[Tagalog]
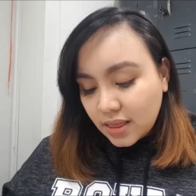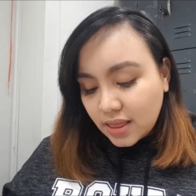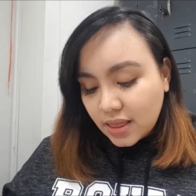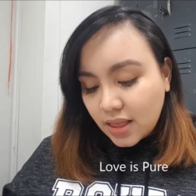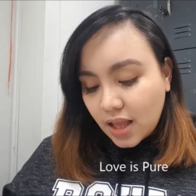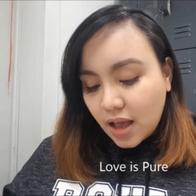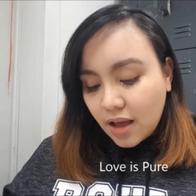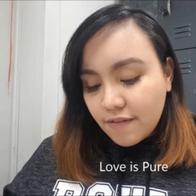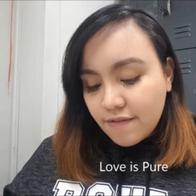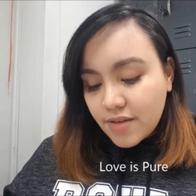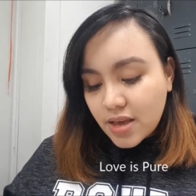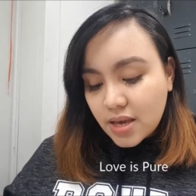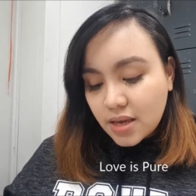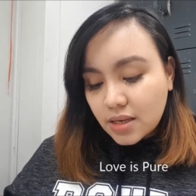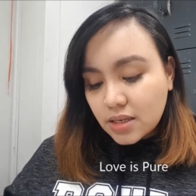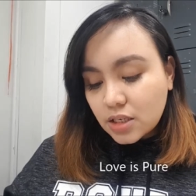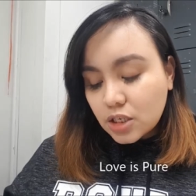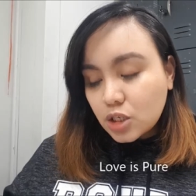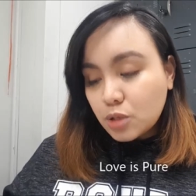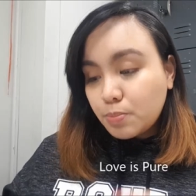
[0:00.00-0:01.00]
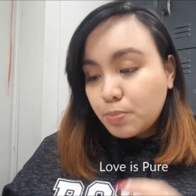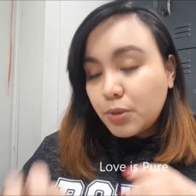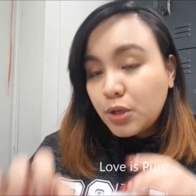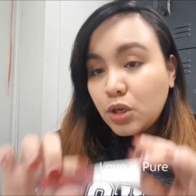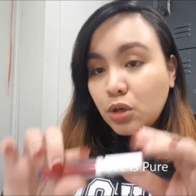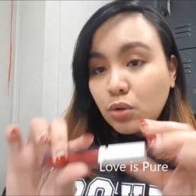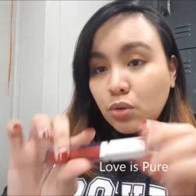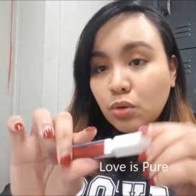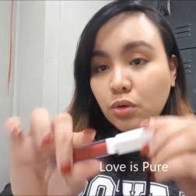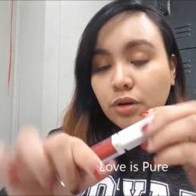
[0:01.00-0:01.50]
Love is
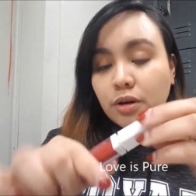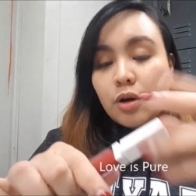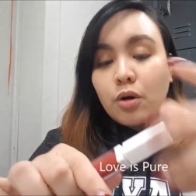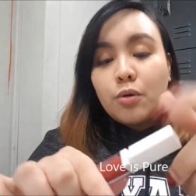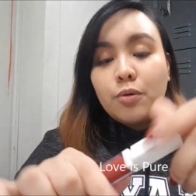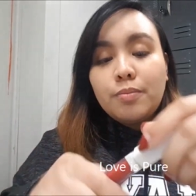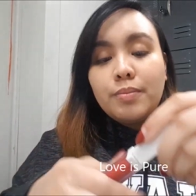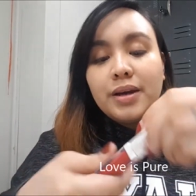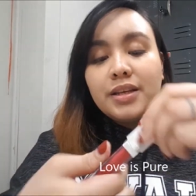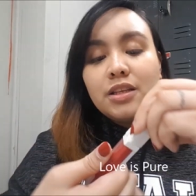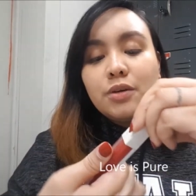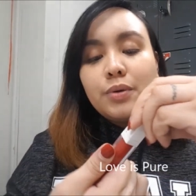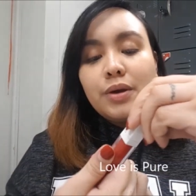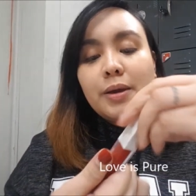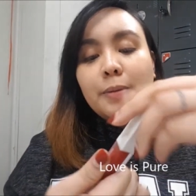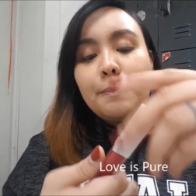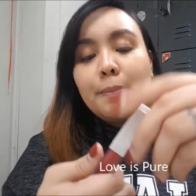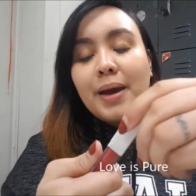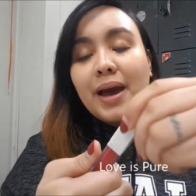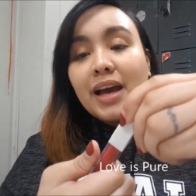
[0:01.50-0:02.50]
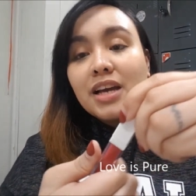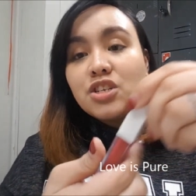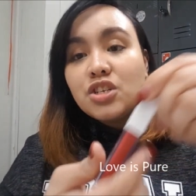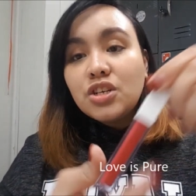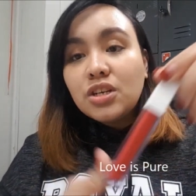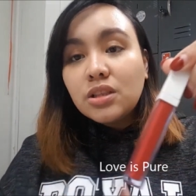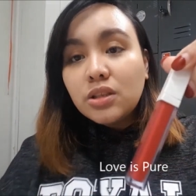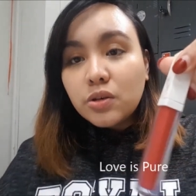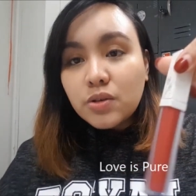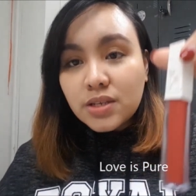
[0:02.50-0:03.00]
Pure. Oh, by the way,
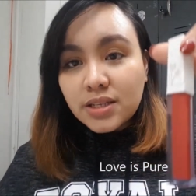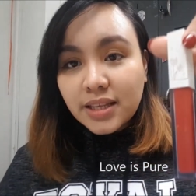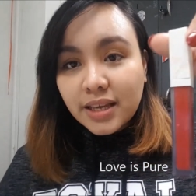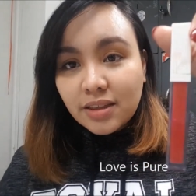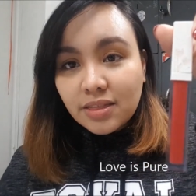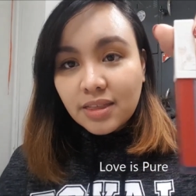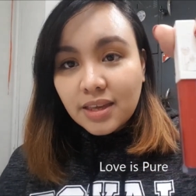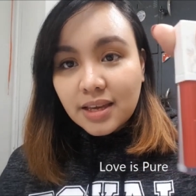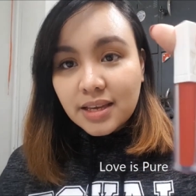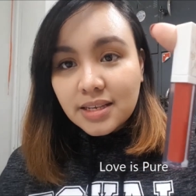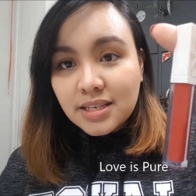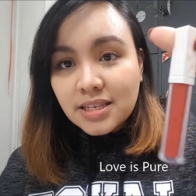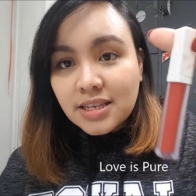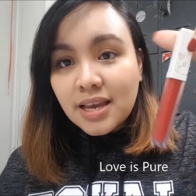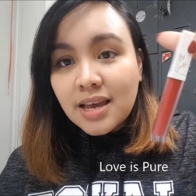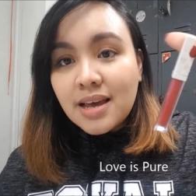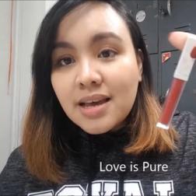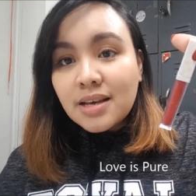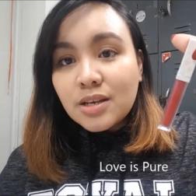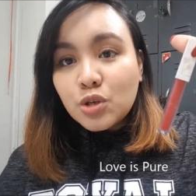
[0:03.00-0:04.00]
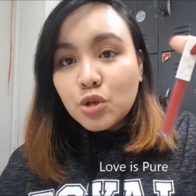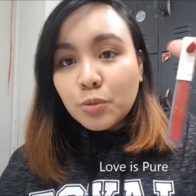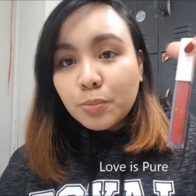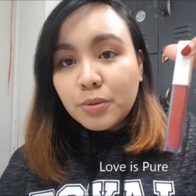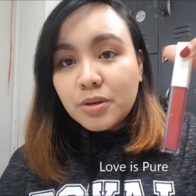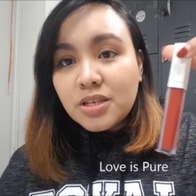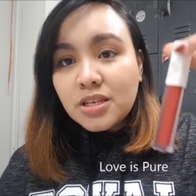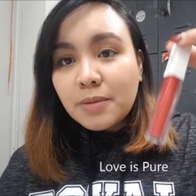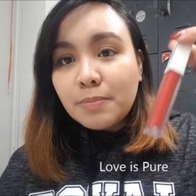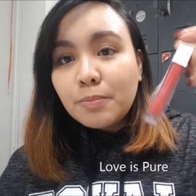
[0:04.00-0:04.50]
packaging looks like this. Super
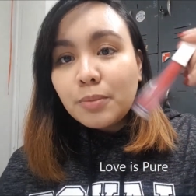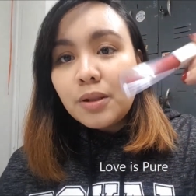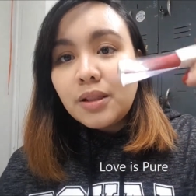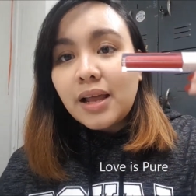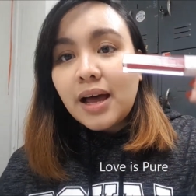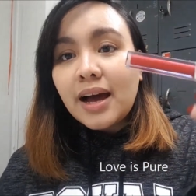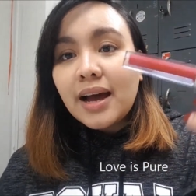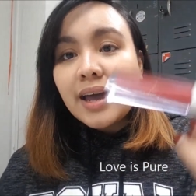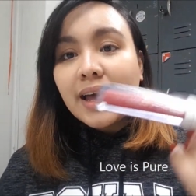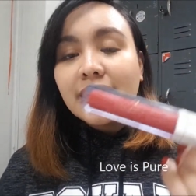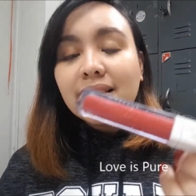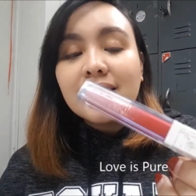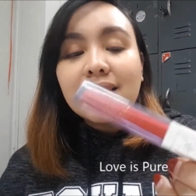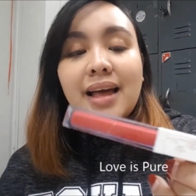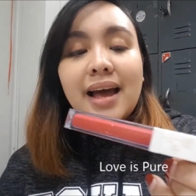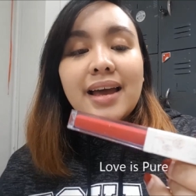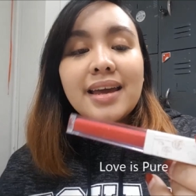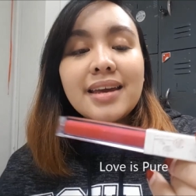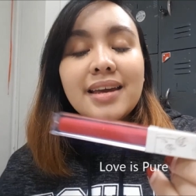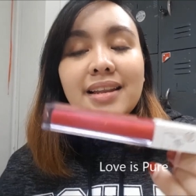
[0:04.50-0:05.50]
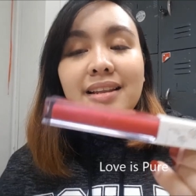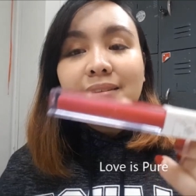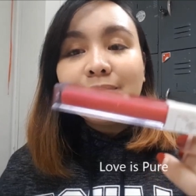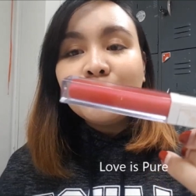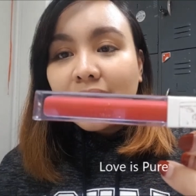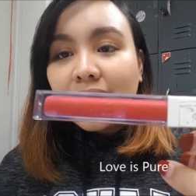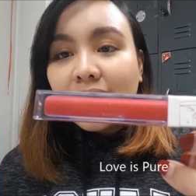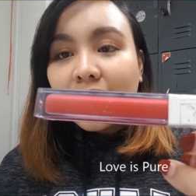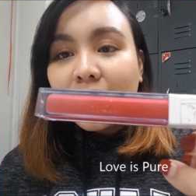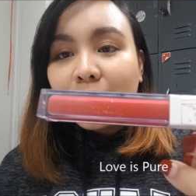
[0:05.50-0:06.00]
simple lang. At dahil
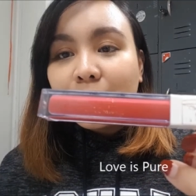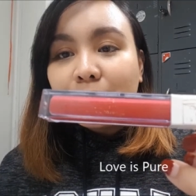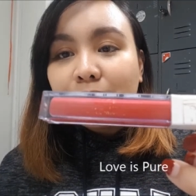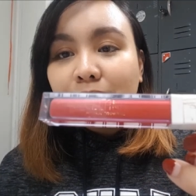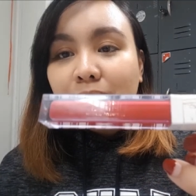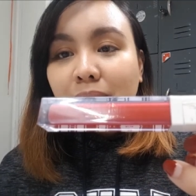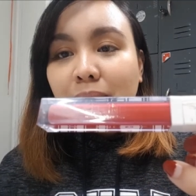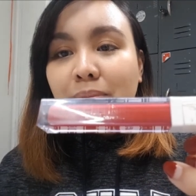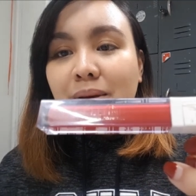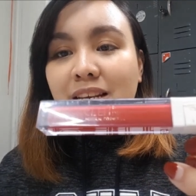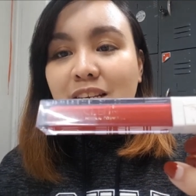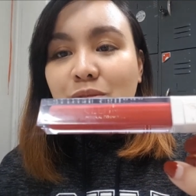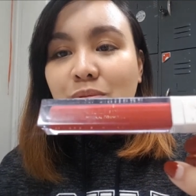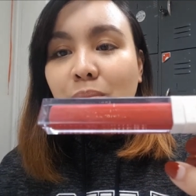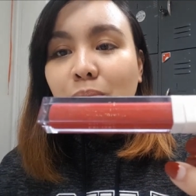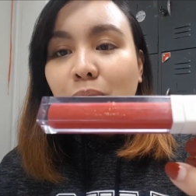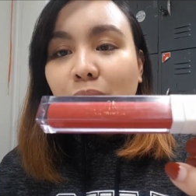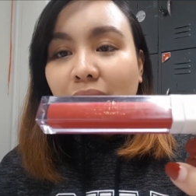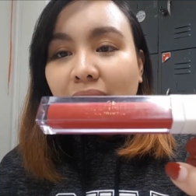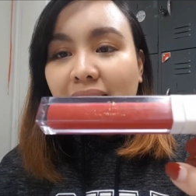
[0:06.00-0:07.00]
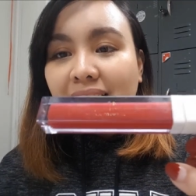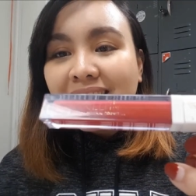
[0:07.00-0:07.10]
um, mabilis mabura.